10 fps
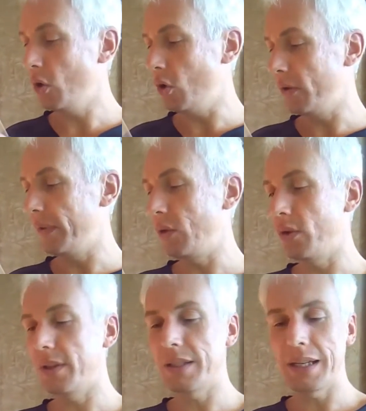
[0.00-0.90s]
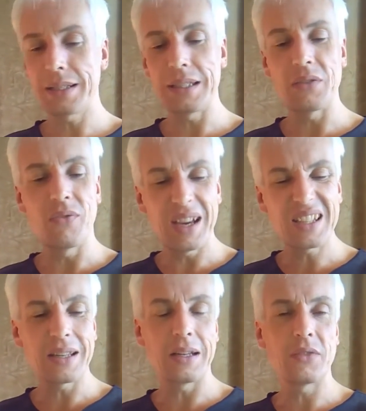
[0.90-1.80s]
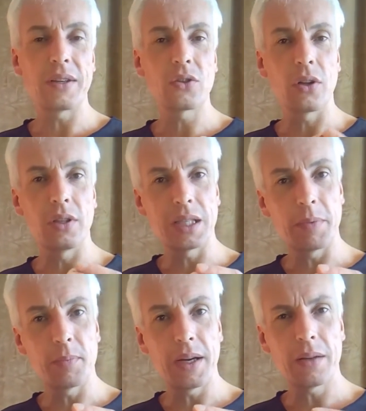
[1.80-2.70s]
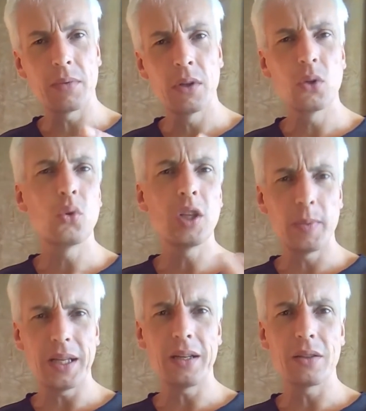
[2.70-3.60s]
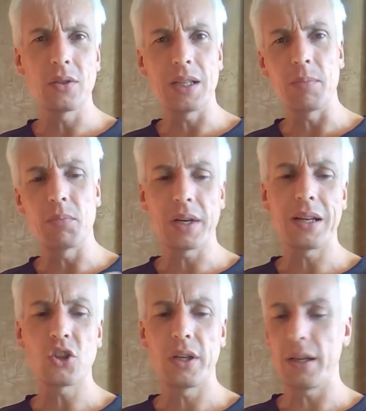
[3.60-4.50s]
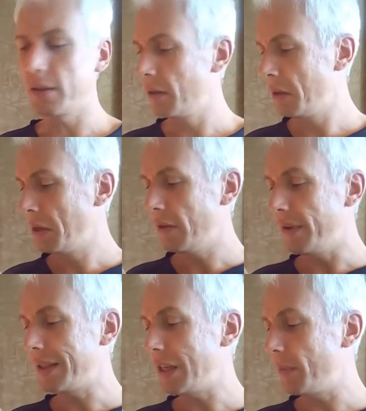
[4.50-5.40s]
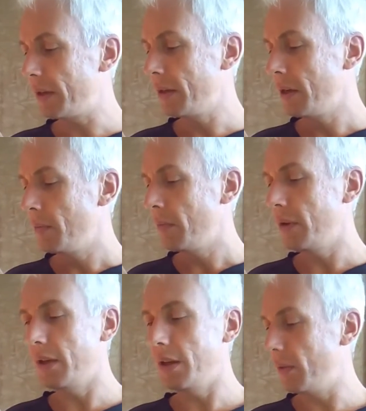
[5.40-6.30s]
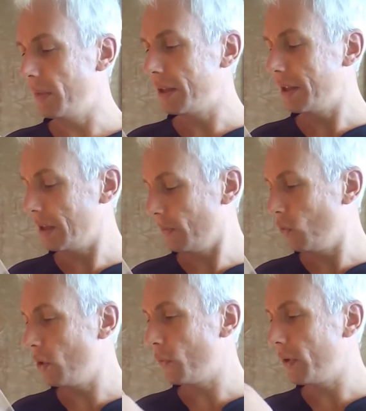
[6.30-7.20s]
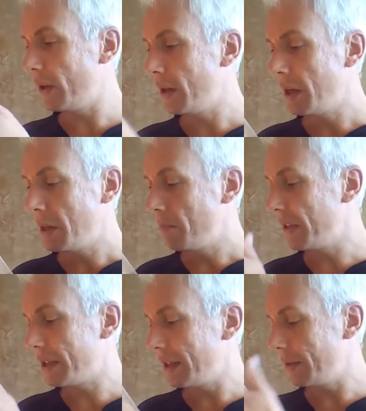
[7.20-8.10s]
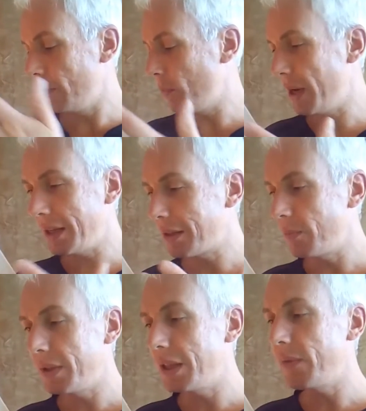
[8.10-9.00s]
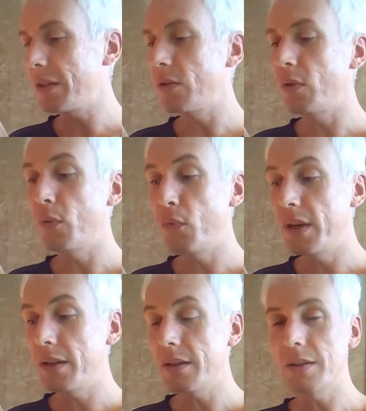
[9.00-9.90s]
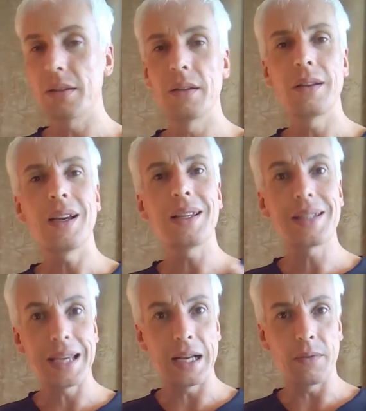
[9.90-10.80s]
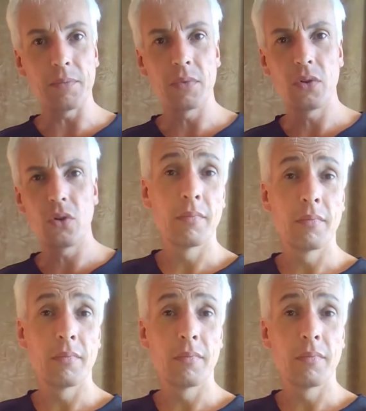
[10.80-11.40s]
Und wenn du sagst, ich weiß gar nicht, was soll ich damit machen, tu dich mit anderen zusammen, beratschlagt. Was kann man äh, mit diesem Würfel, mit den Plättchen, mit dem, was du findest, erzählen.